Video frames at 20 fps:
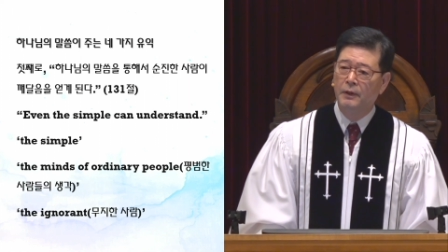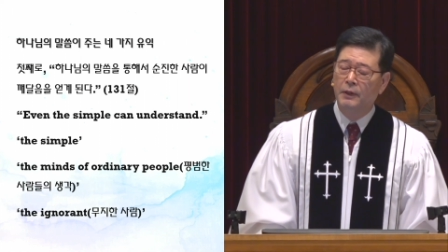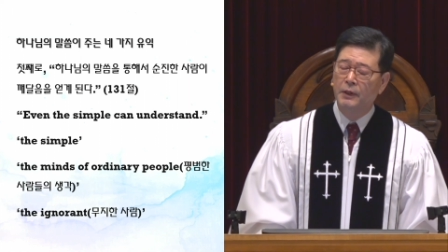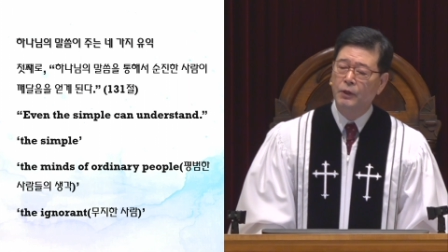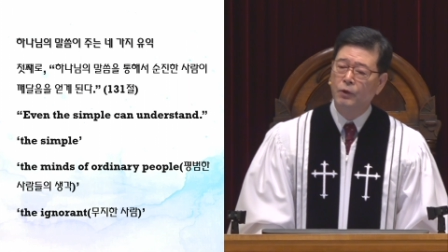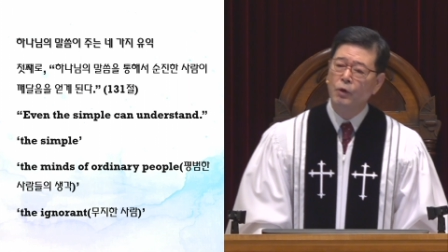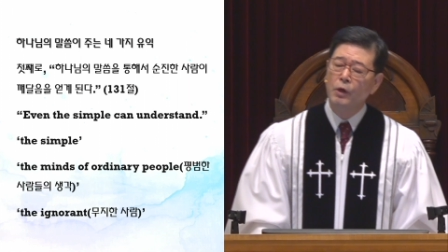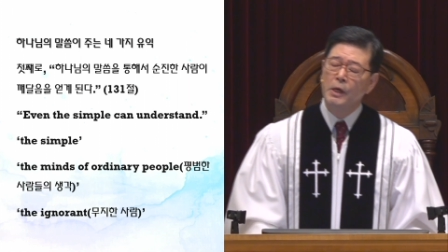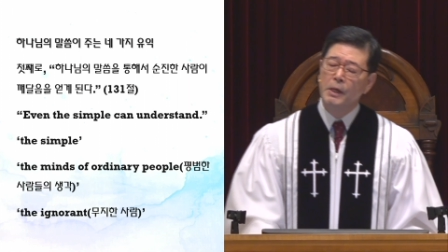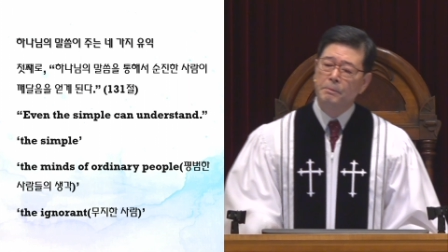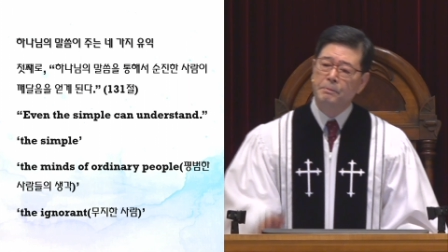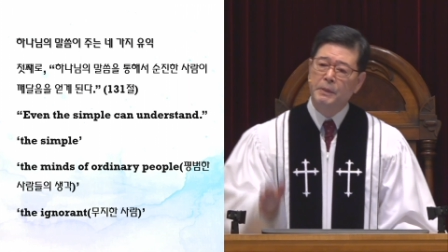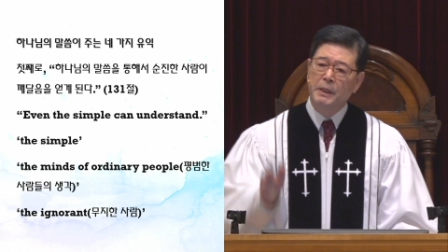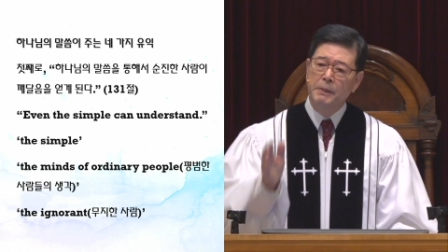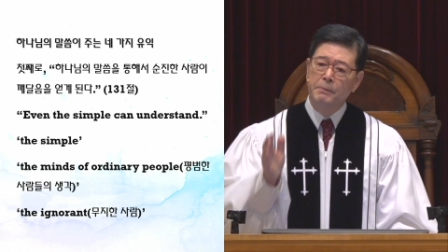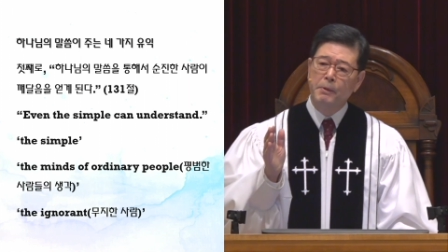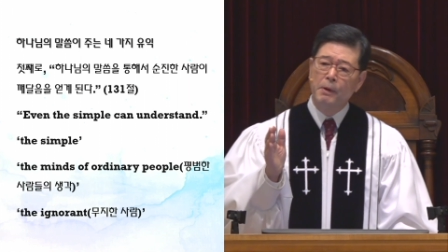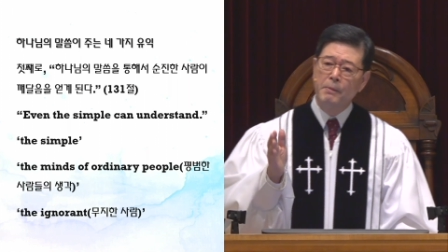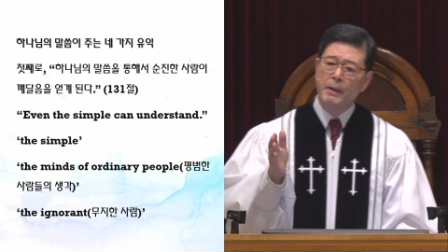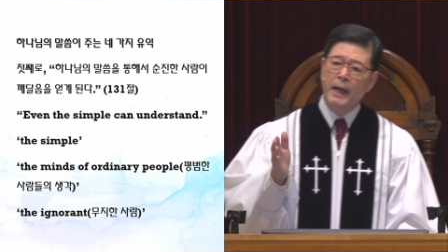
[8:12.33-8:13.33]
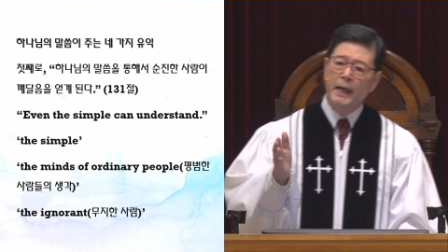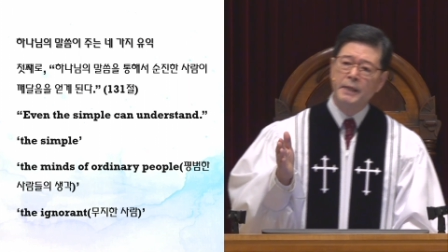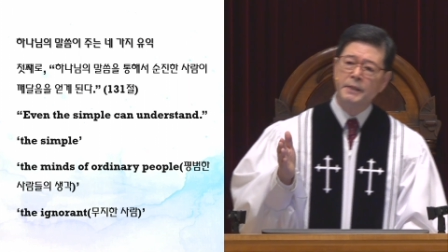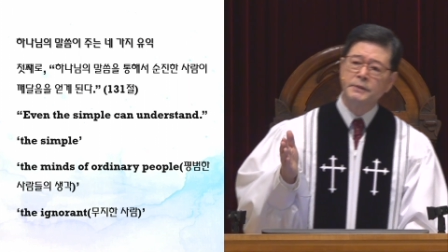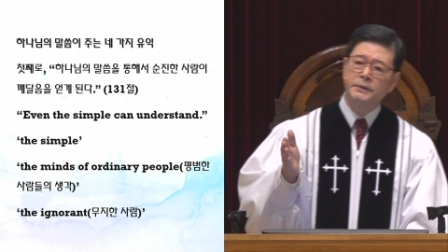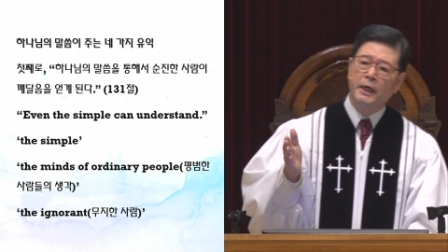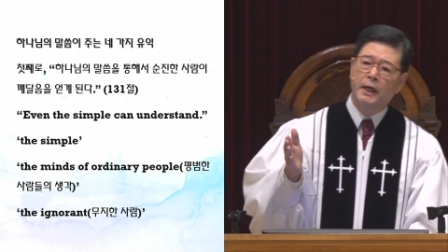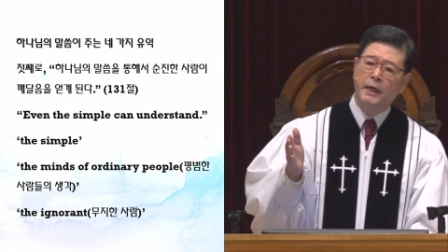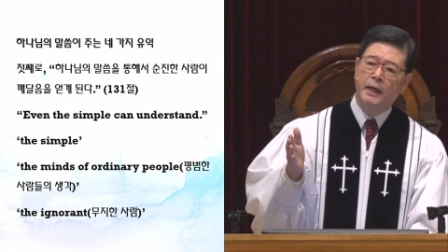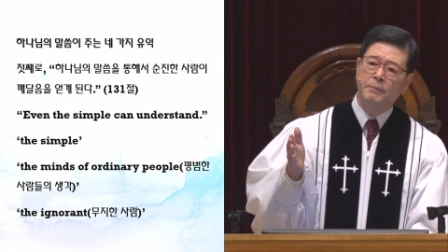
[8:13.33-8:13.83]
그리고
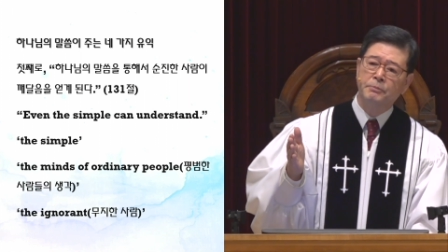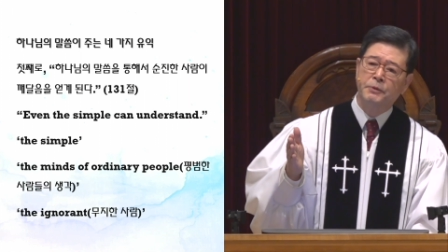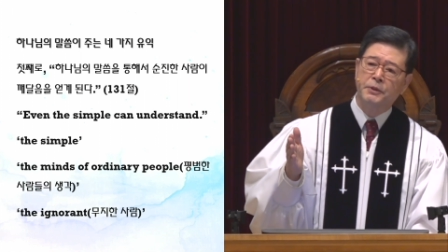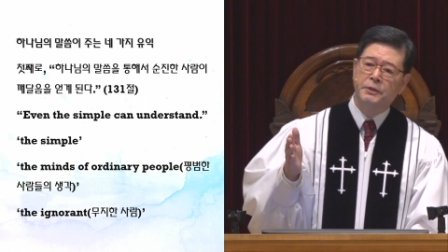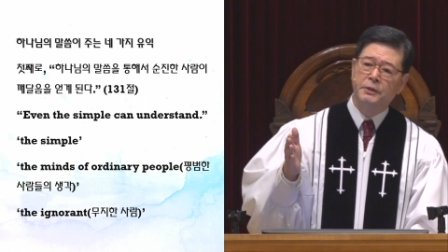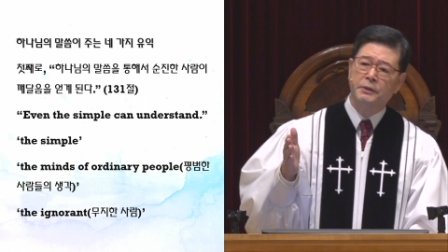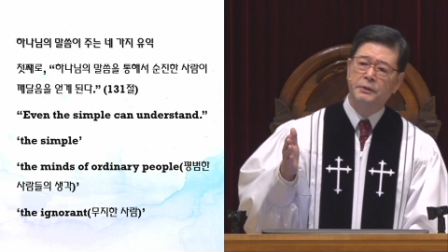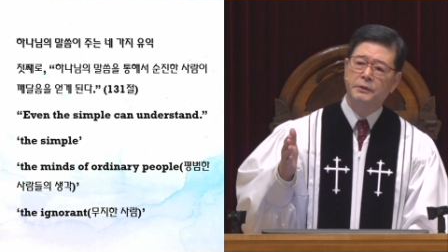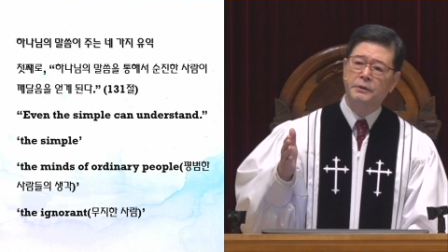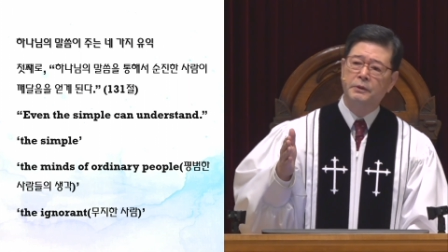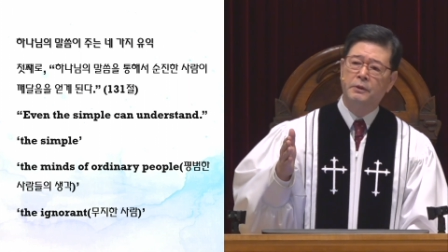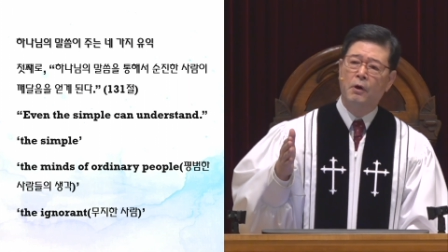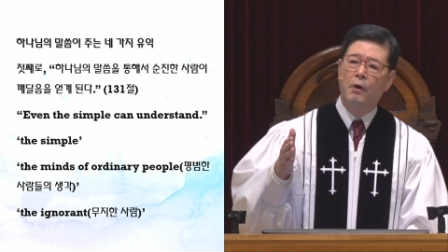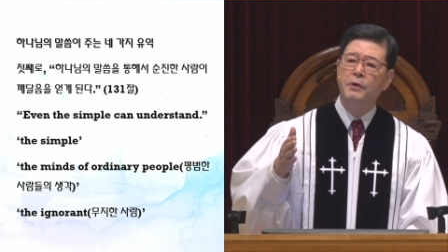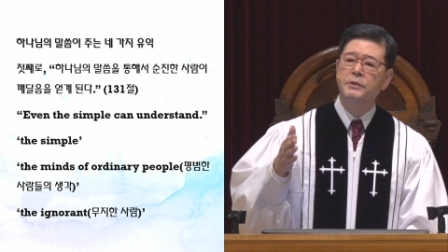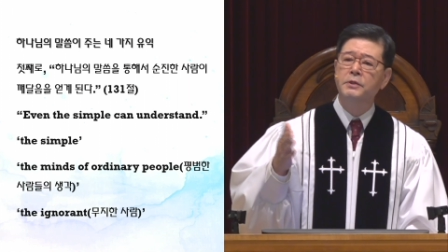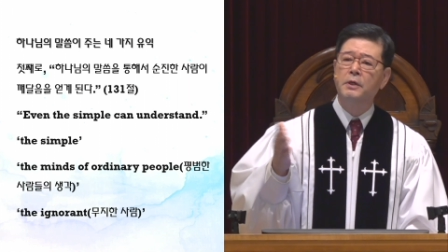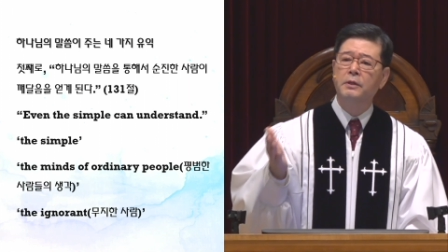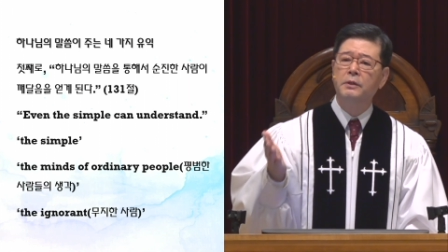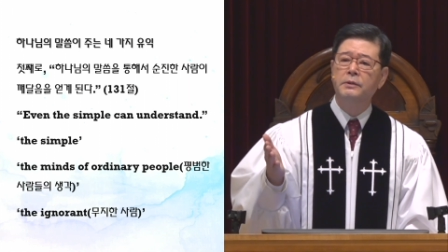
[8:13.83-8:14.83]
비범한 사람들은 거기서